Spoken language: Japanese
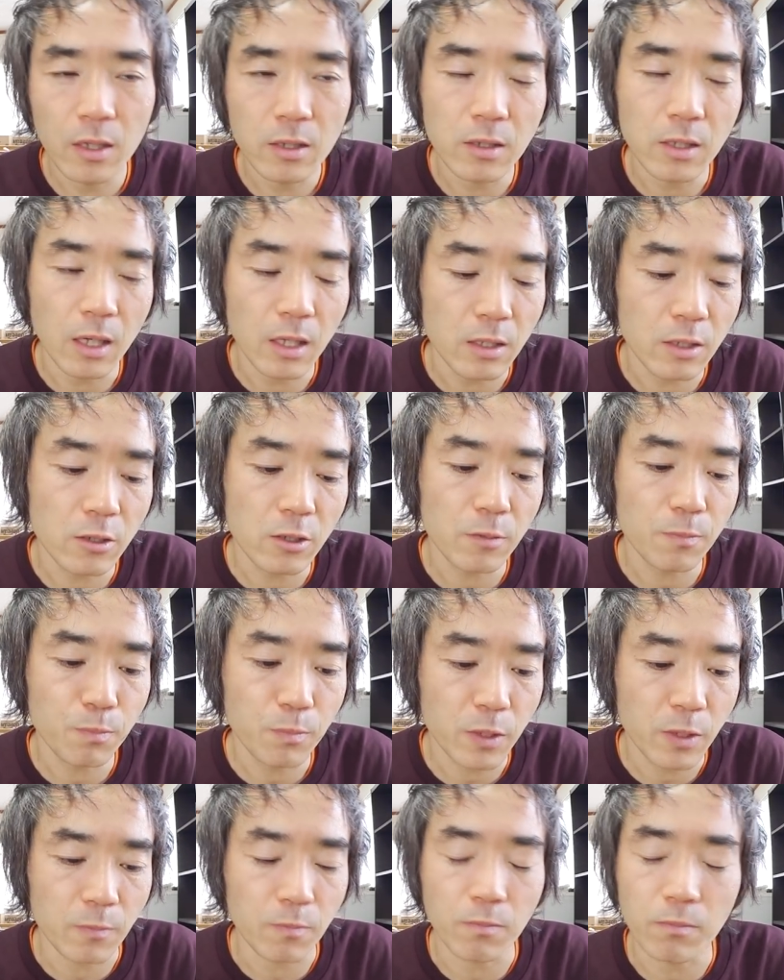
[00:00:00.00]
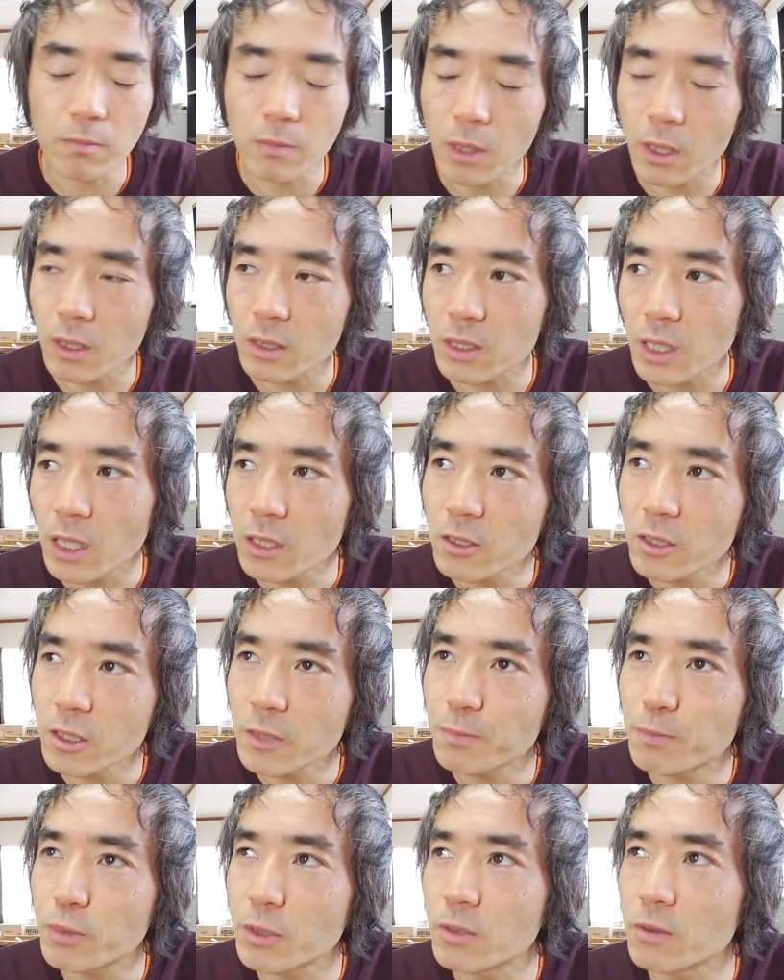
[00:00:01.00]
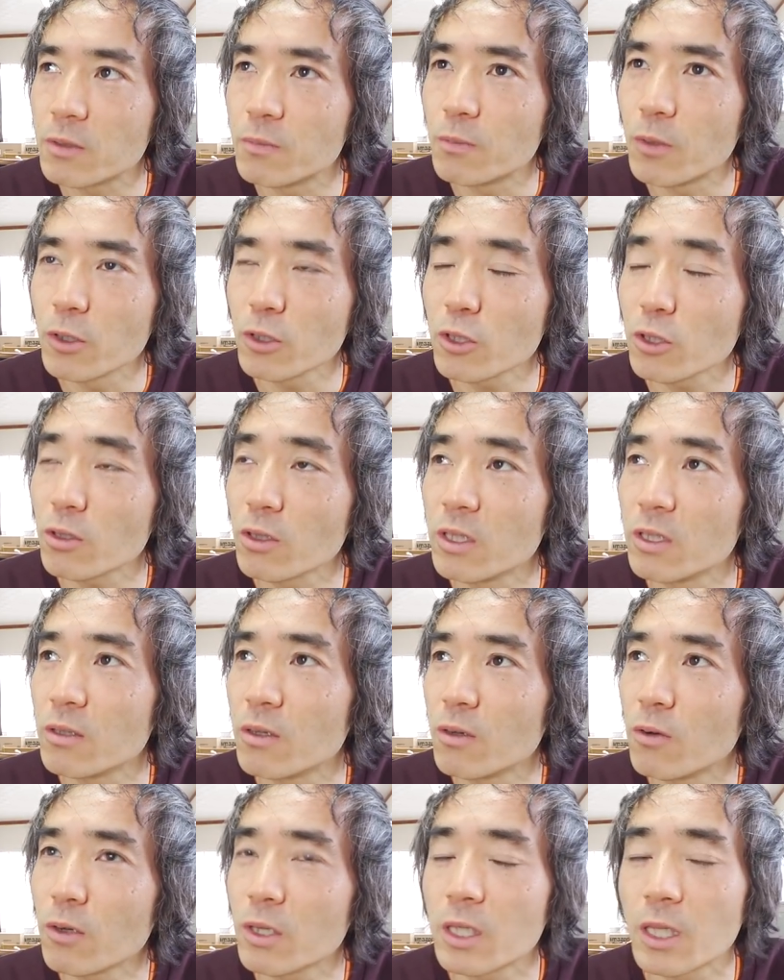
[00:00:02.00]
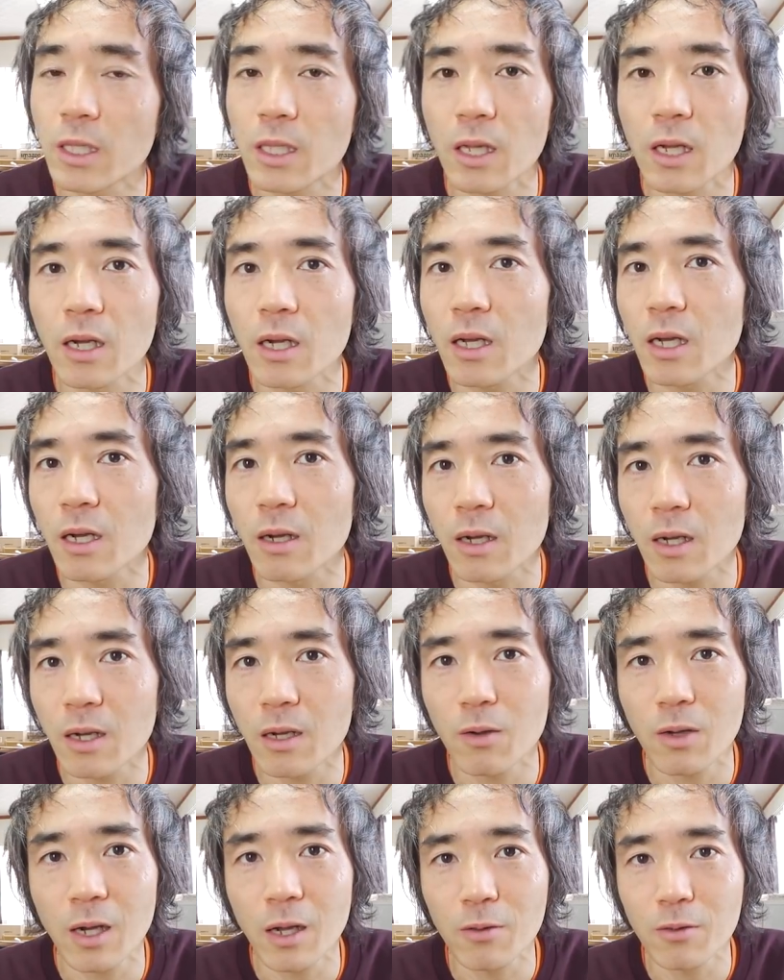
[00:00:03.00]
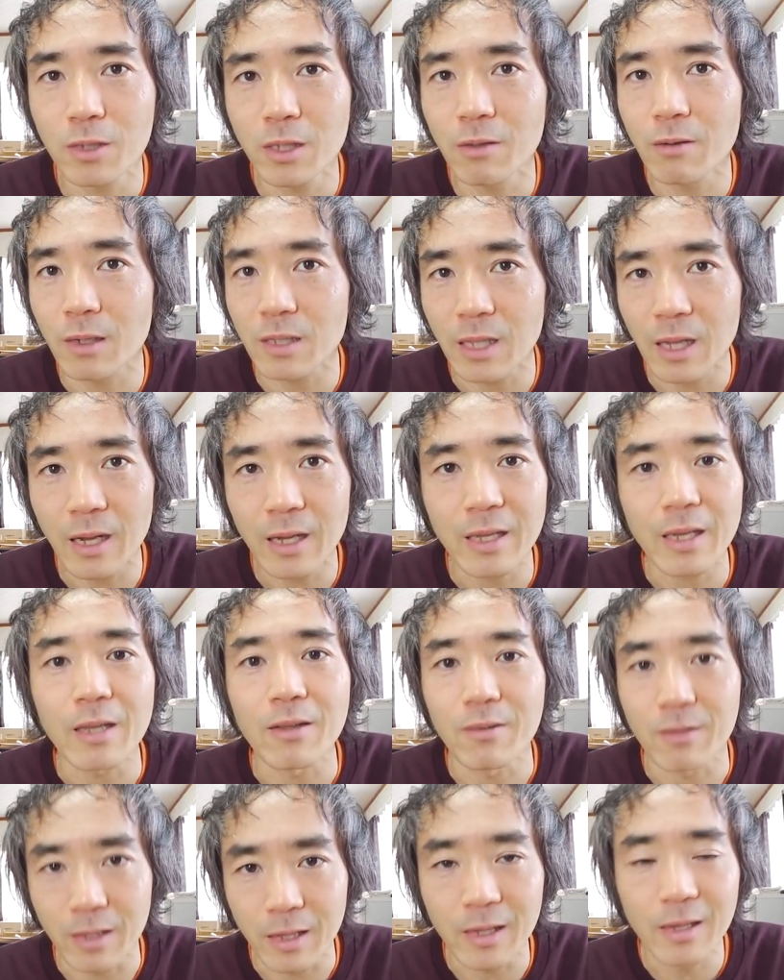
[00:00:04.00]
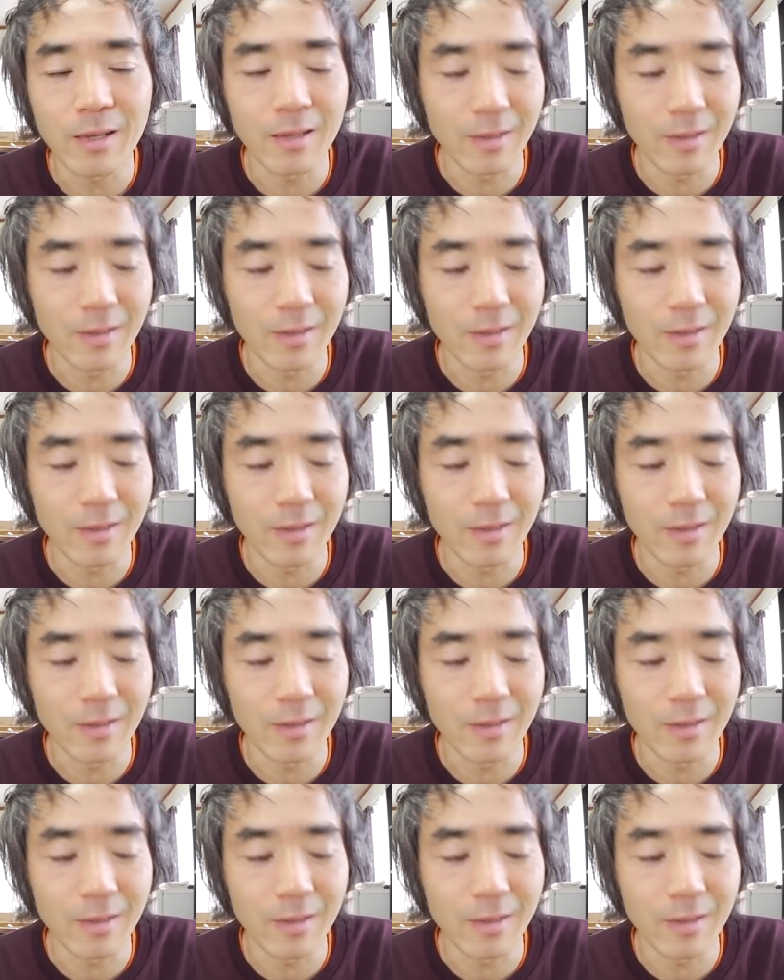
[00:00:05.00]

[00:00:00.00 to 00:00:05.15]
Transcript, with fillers: 30分、まあ30分、もうちょっと起きてたか可能性の方が高いけどね。